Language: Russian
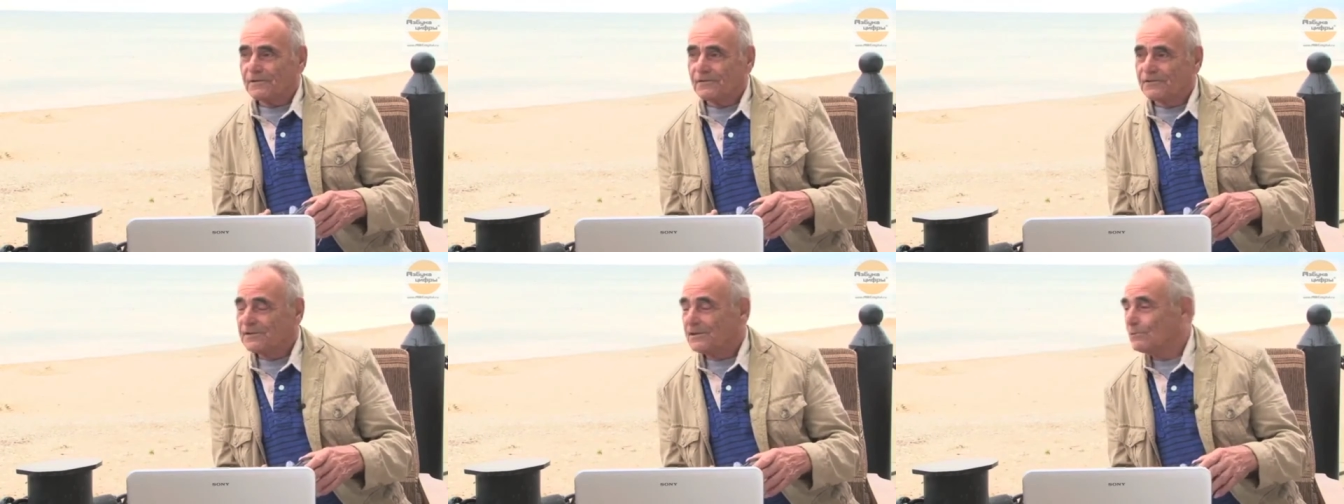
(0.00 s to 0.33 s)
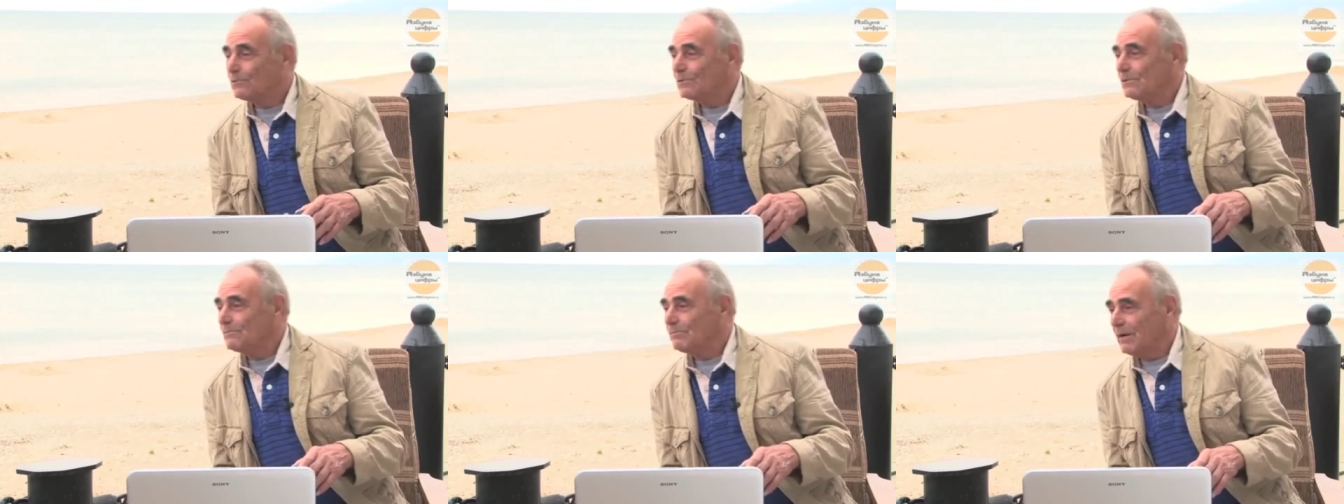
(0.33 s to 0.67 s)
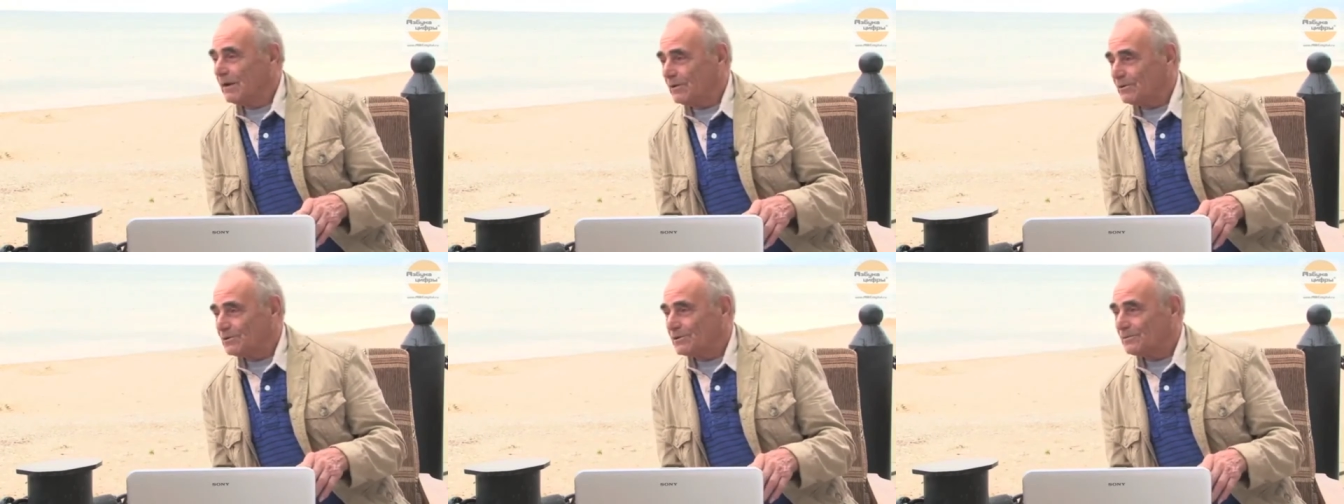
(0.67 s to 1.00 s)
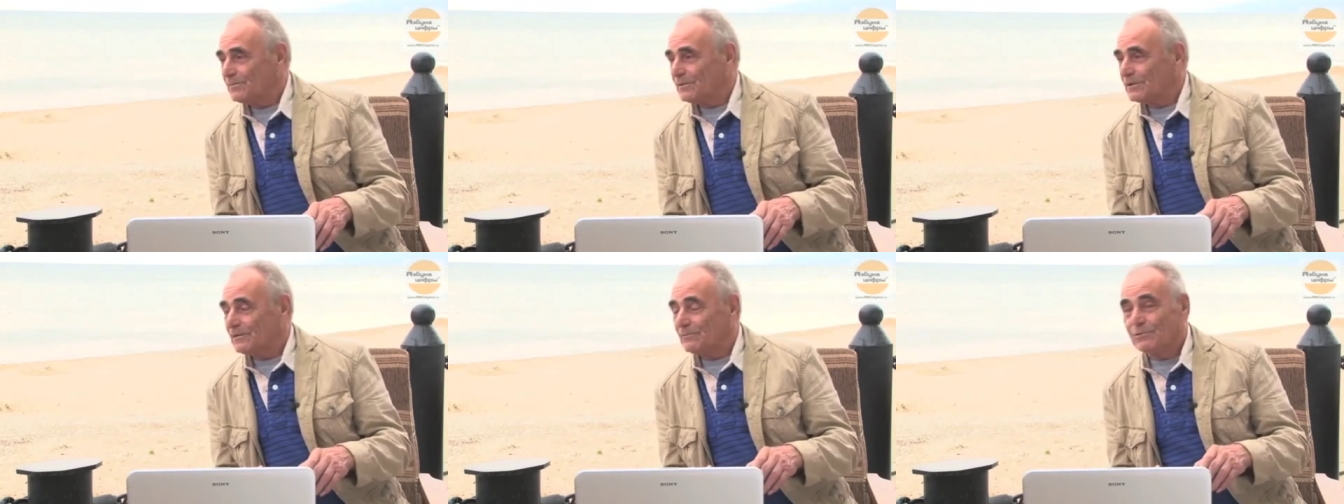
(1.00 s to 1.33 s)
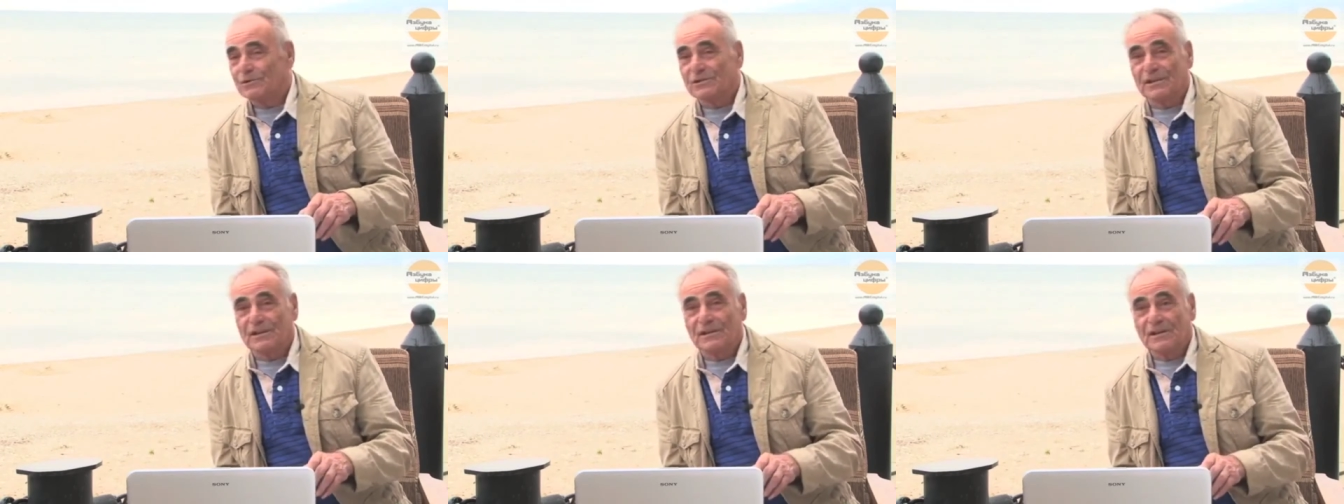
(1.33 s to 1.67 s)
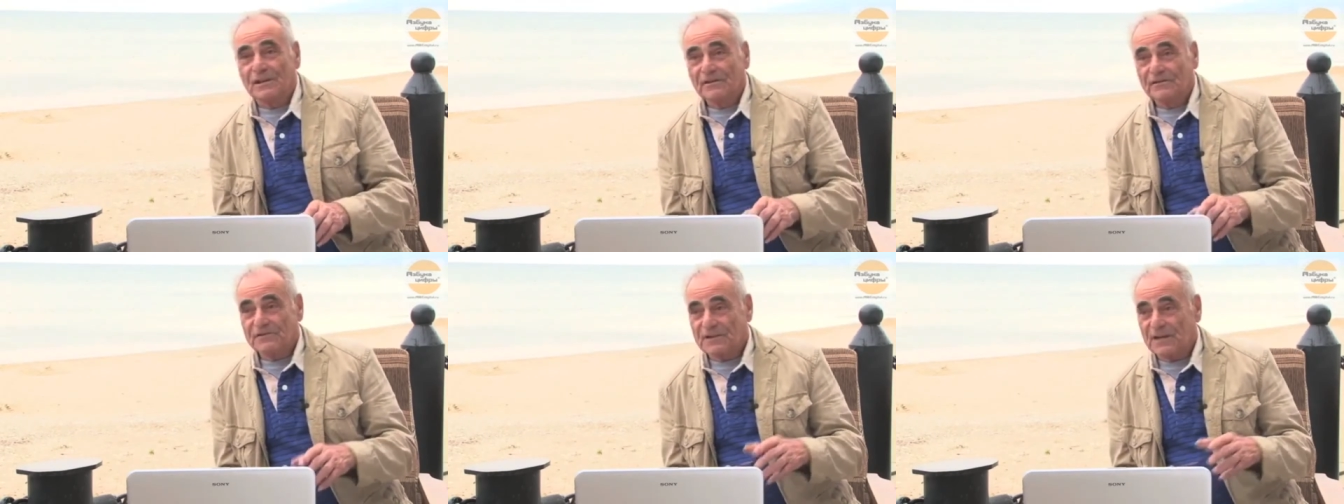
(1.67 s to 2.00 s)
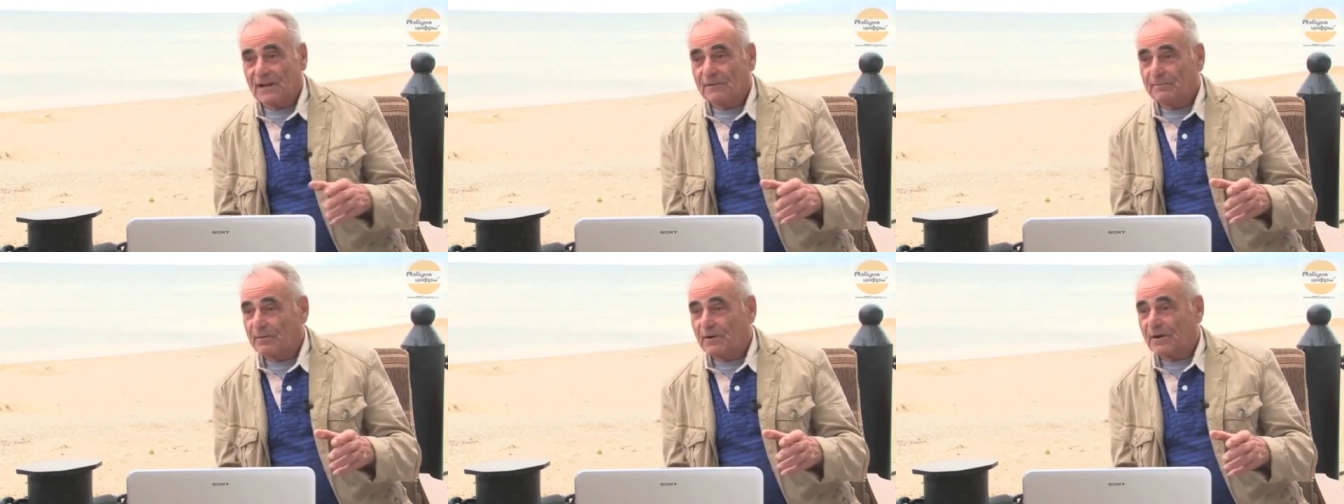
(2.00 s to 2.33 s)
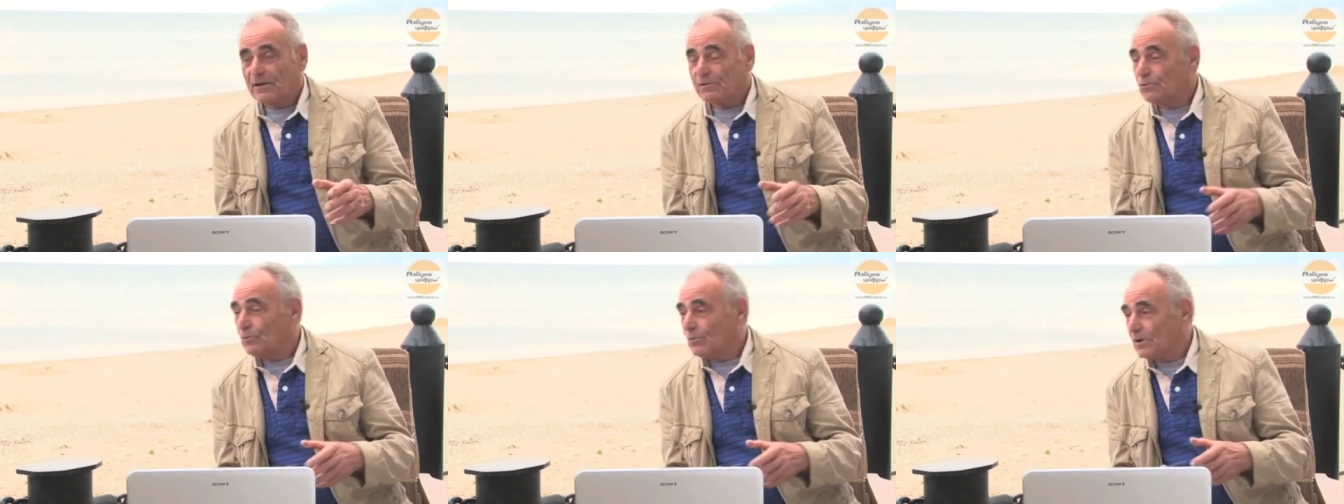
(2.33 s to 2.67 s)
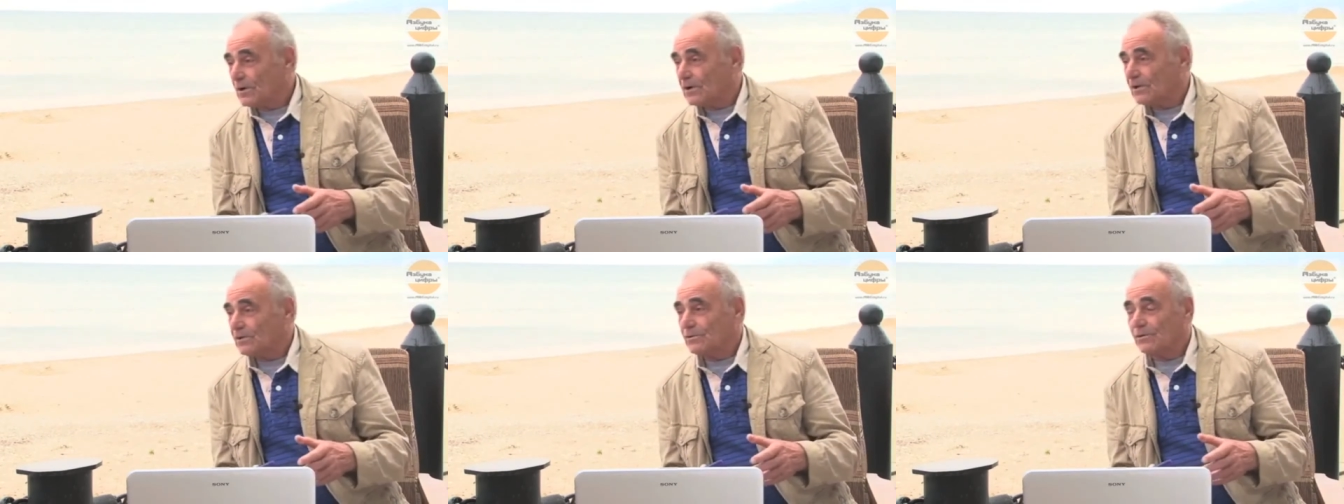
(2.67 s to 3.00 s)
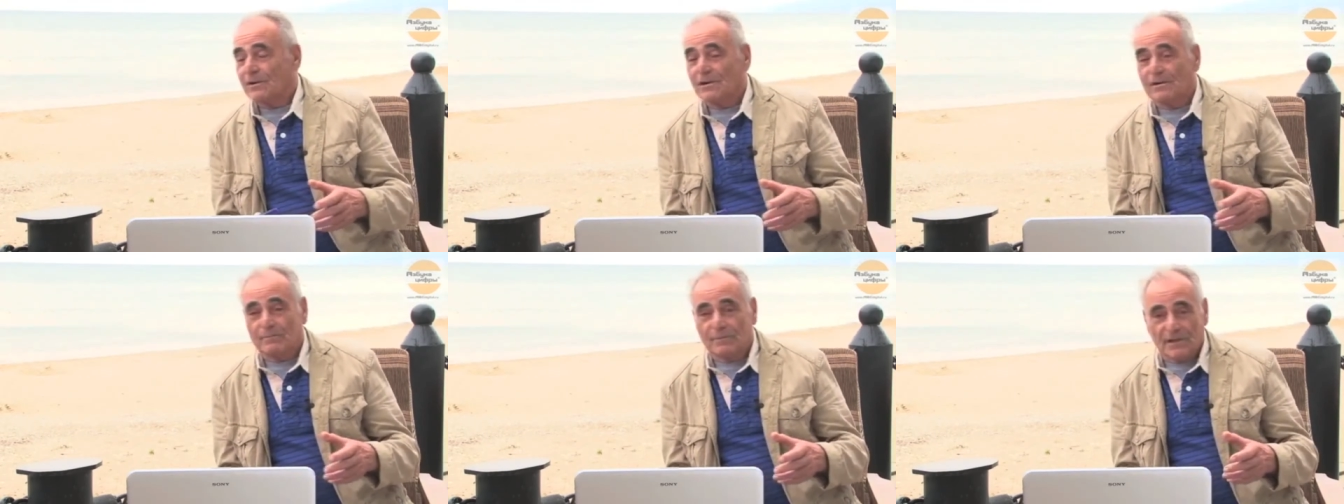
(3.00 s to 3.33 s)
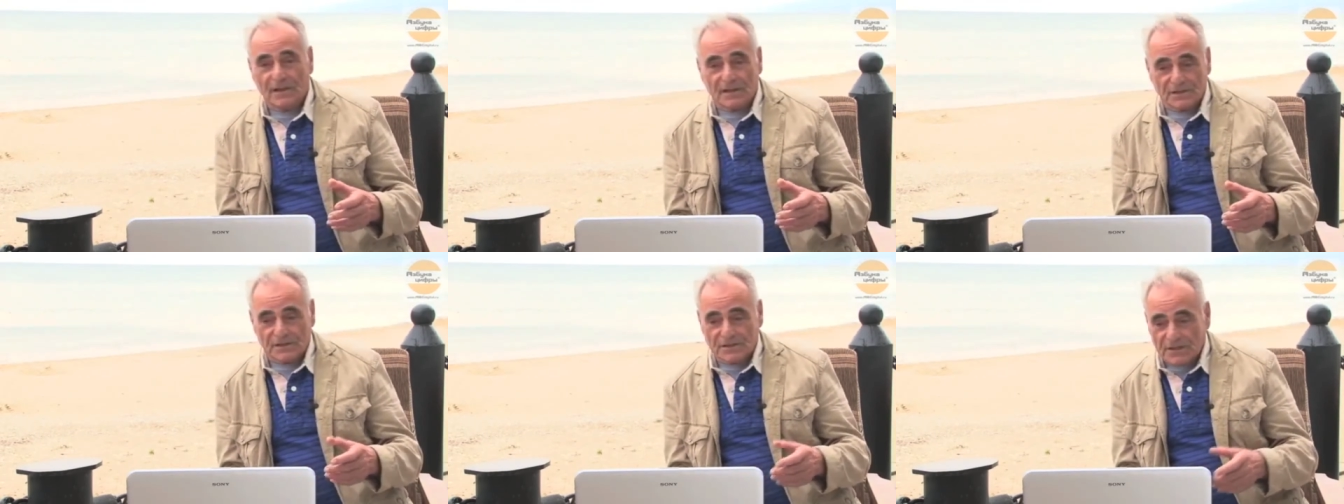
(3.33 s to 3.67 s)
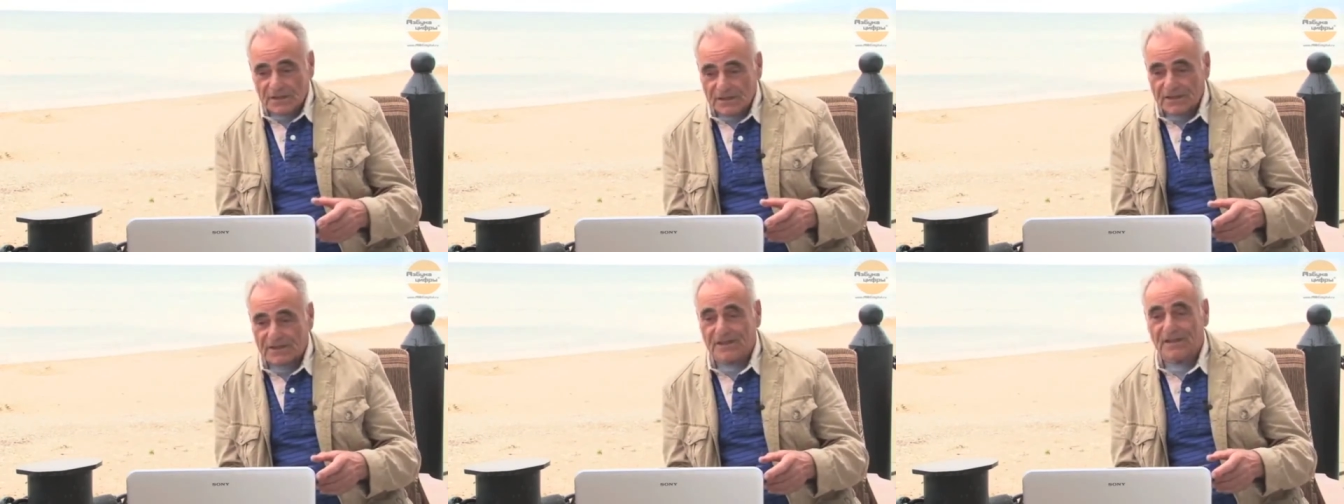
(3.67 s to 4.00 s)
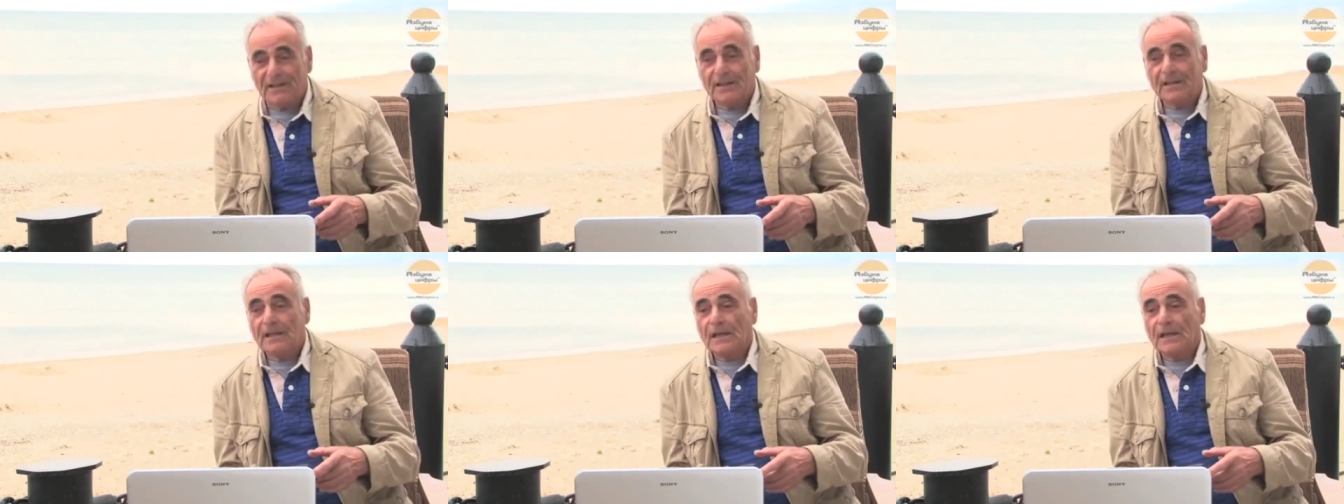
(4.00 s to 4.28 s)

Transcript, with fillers: все улыбаются, потому что вся аппаратура, которая была сделана,